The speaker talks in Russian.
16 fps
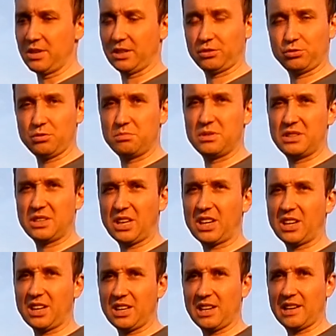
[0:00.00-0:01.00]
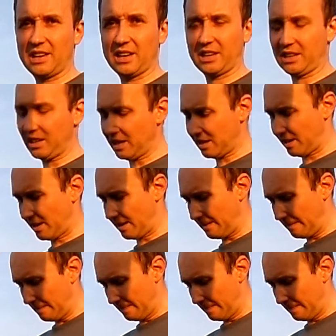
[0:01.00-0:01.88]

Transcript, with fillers: особенно крылья, крылья.